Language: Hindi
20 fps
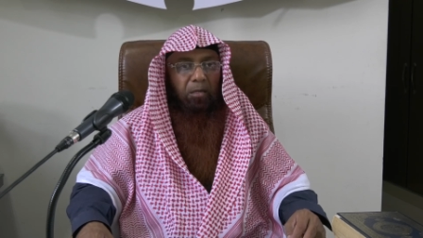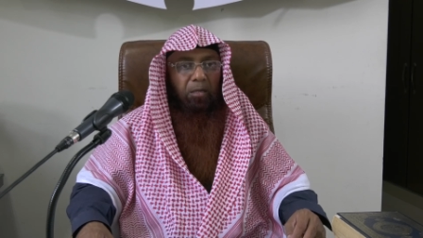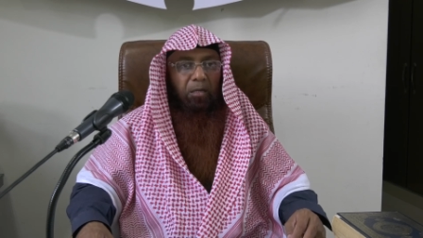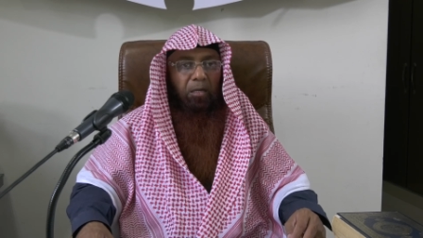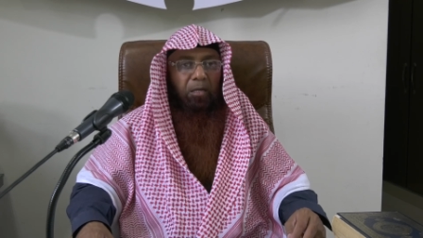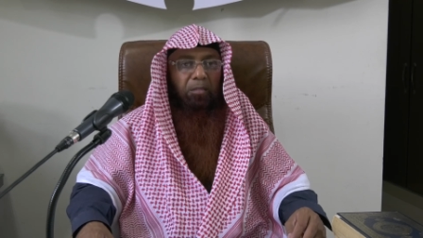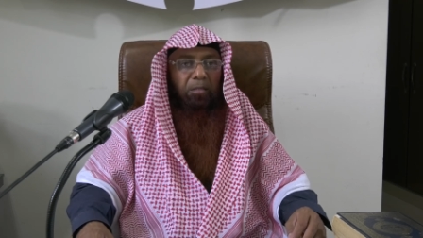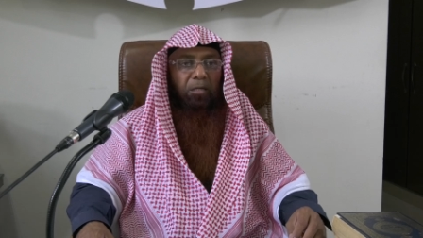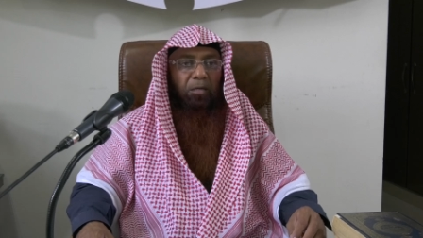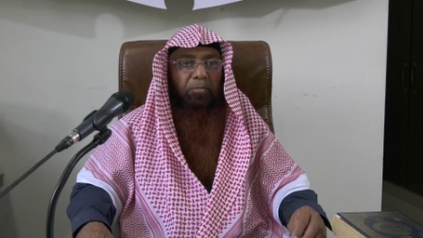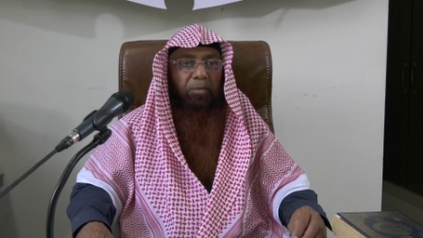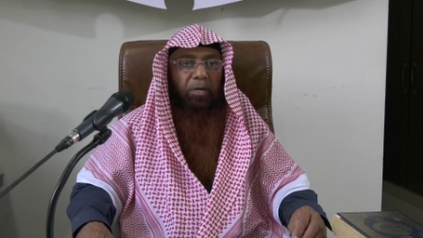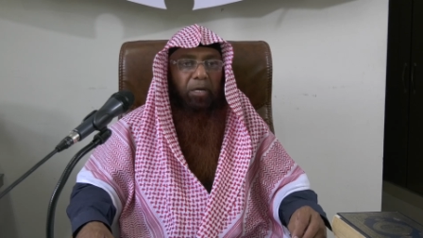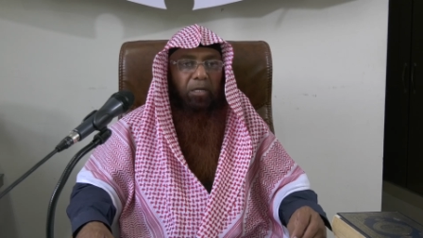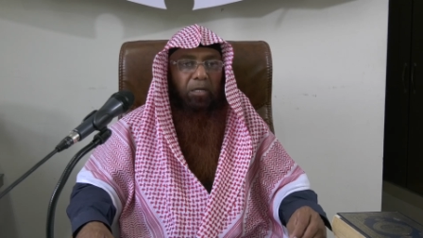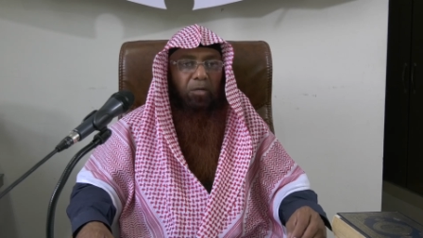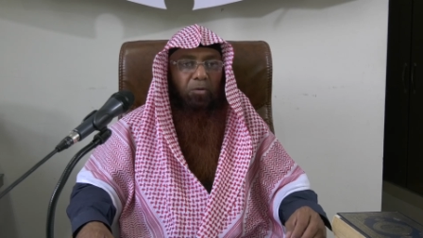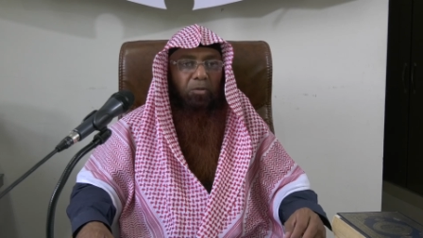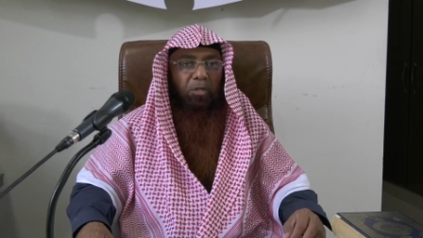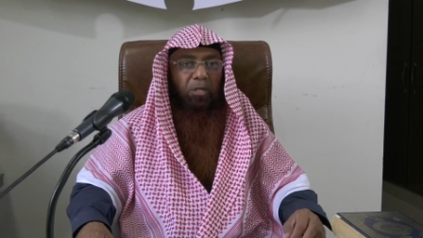एक दिन
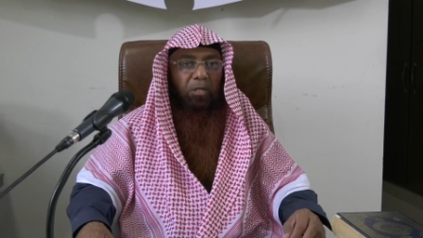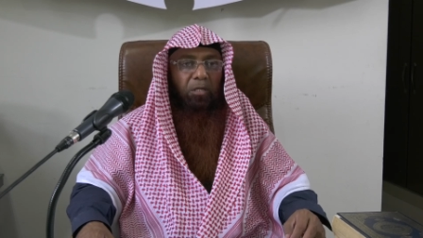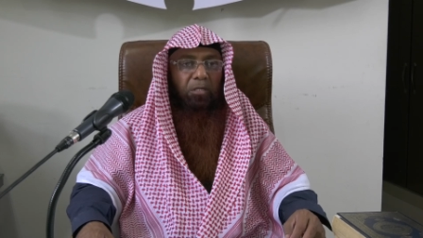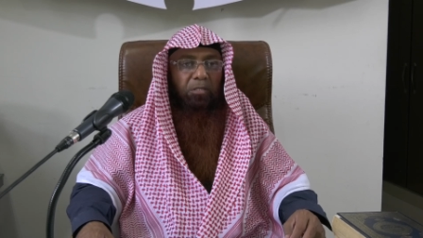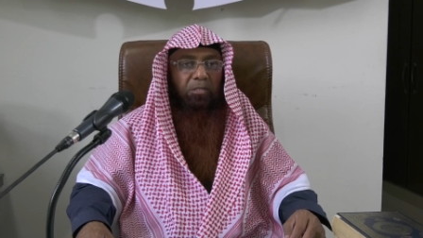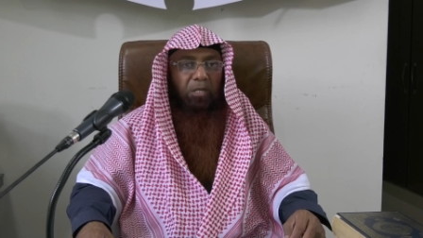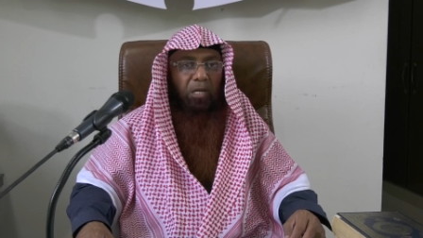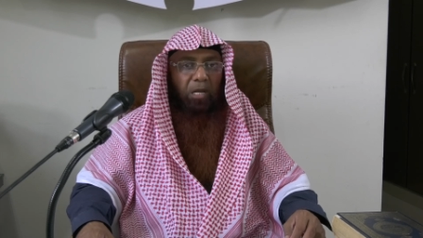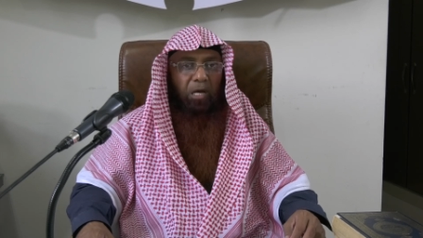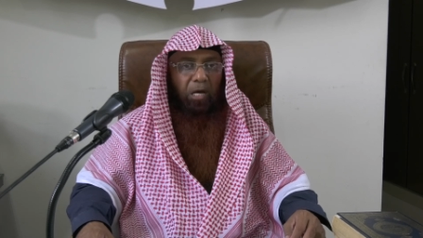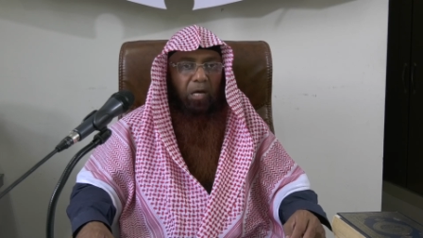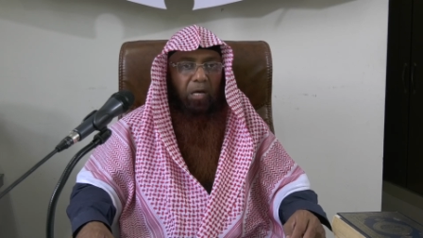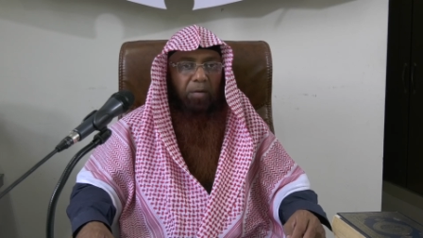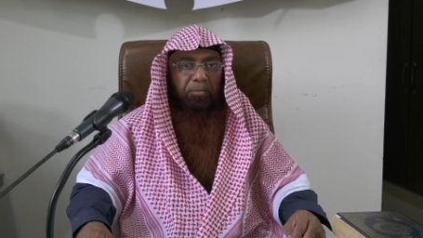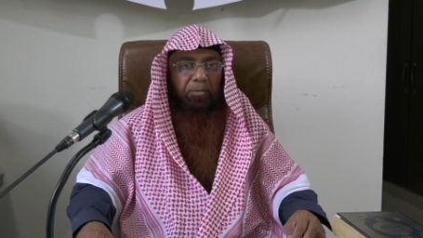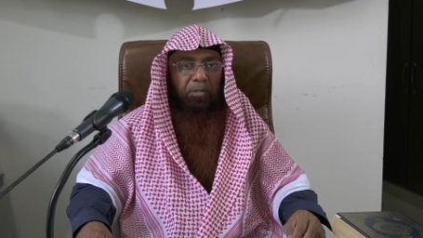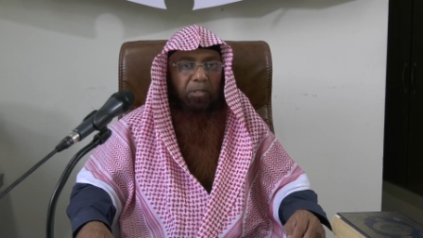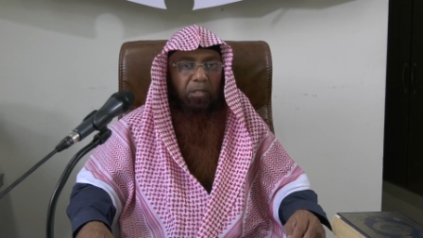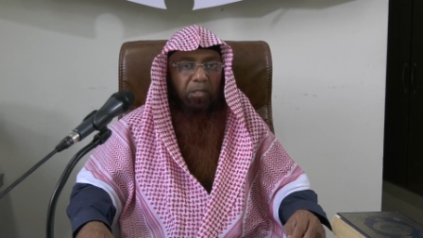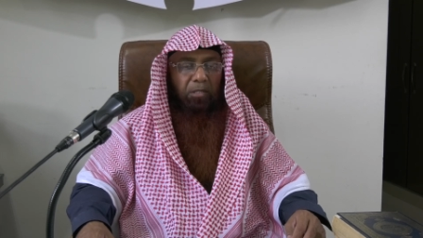मैंने उन्हें
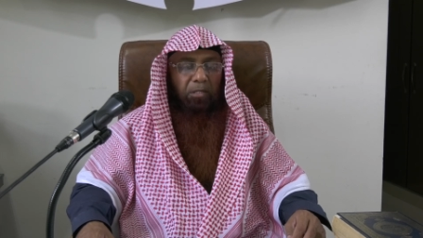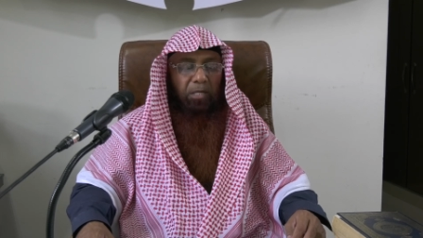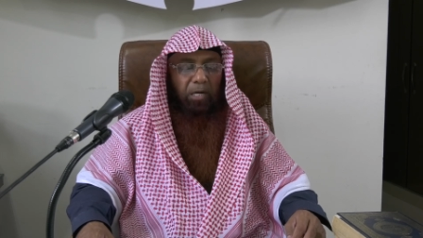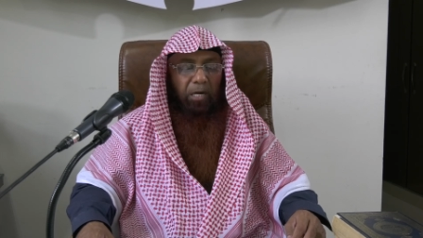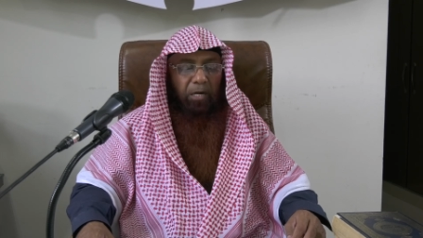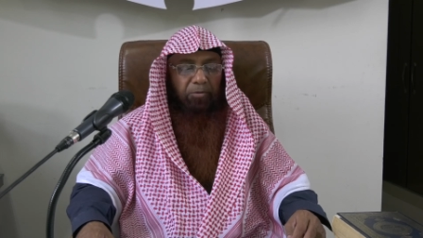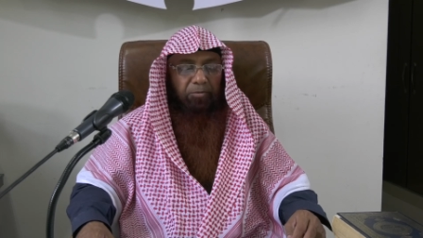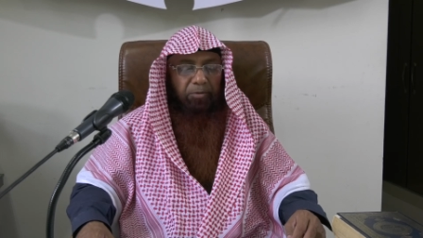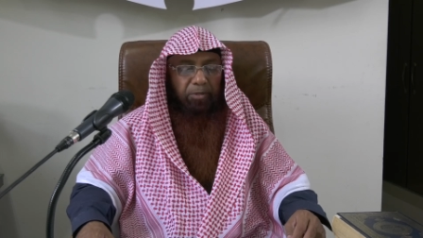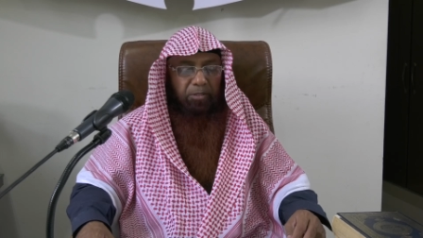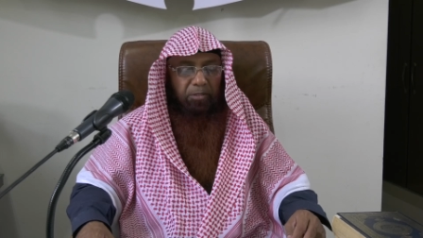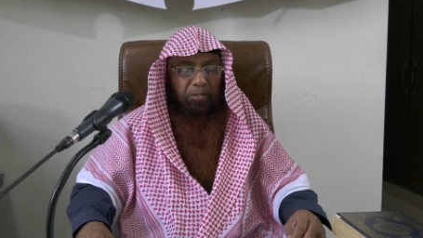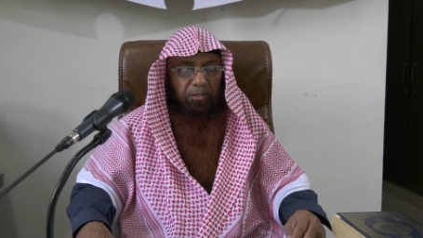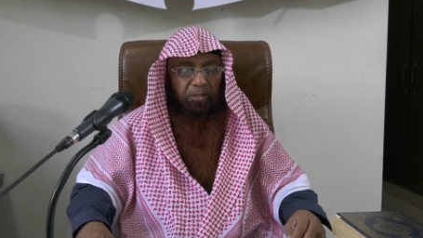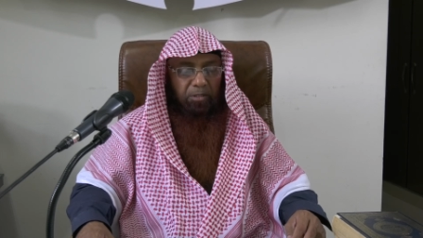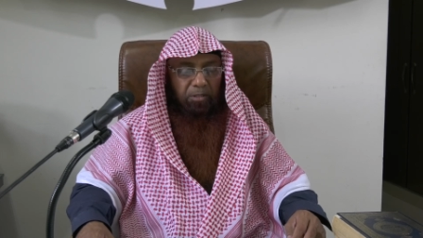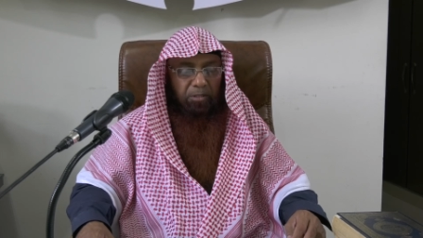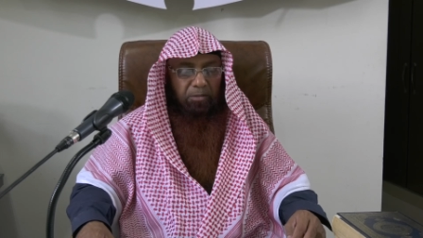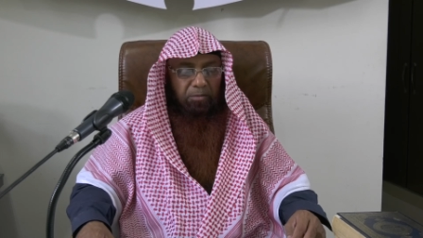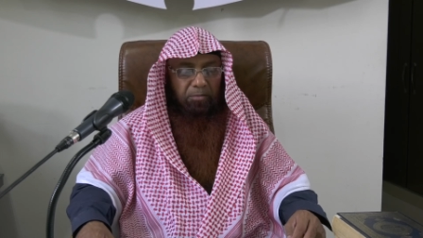इस्लाम की दावत
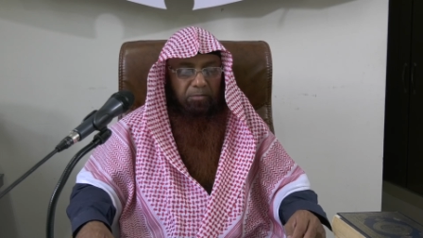दी